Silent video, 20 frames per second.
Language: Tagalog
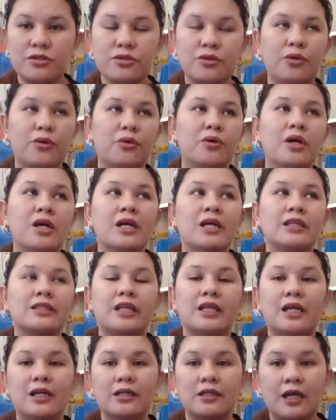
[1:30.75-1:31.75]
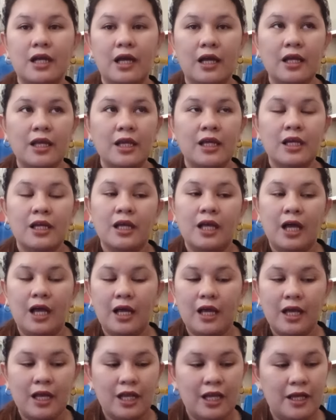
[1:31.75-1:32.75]
So, talagang uh,
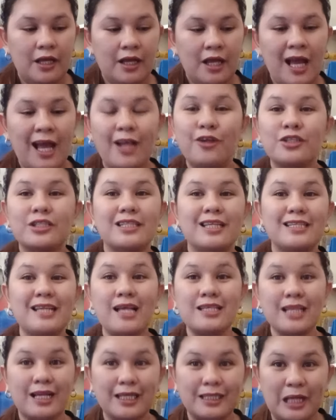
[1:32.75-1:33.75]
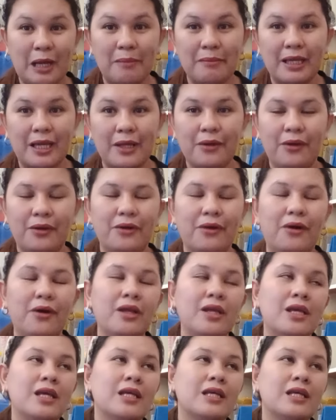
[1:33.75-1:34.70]
uh, halos nasasagad kami ngayon, no?